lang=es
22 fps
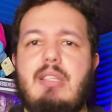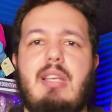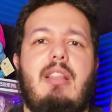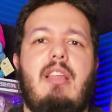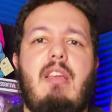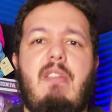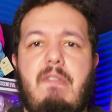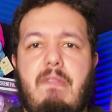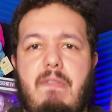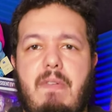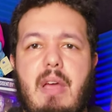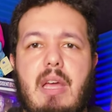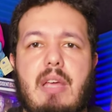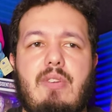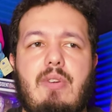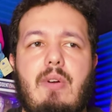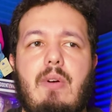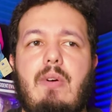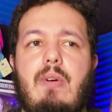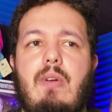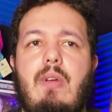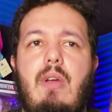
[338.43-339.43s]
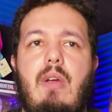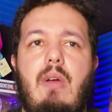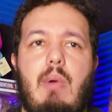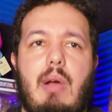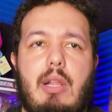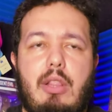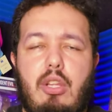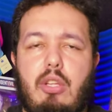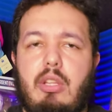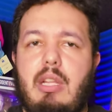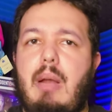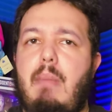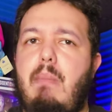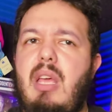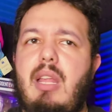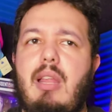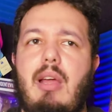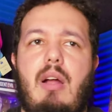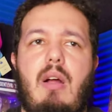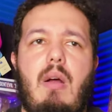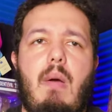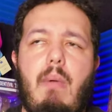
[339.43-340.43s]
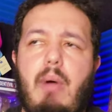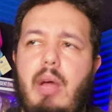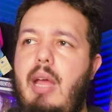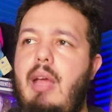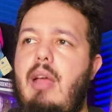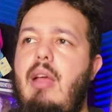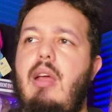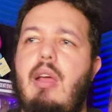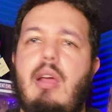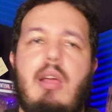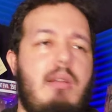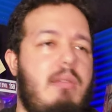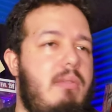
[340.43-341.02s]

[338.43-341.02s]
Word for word: satisfecho cuando terminas, como que